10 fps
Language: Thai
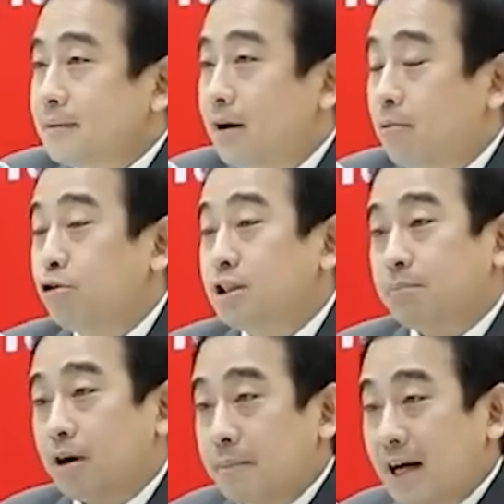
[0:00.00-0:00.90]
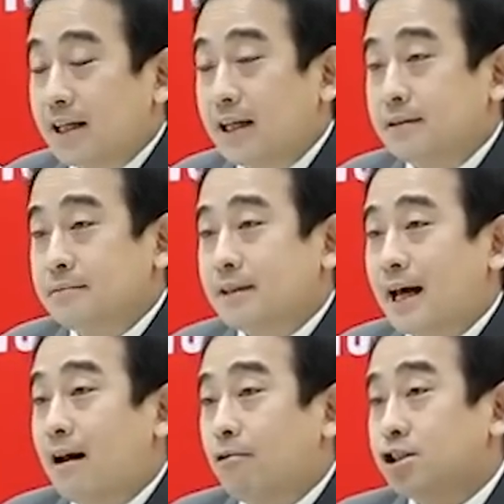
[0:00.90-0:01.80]
เราพูดถึงปริมาณเงิน
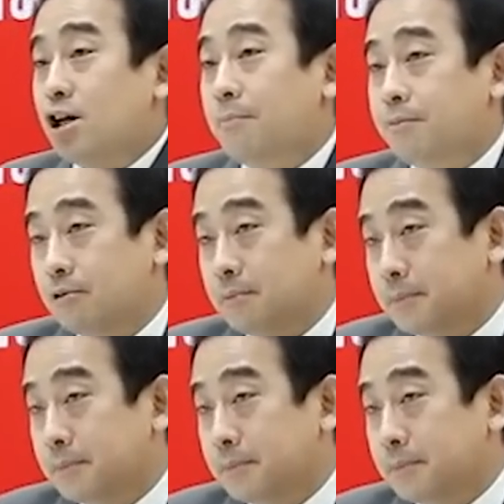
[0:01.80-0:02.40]
แต่เราชอบลืม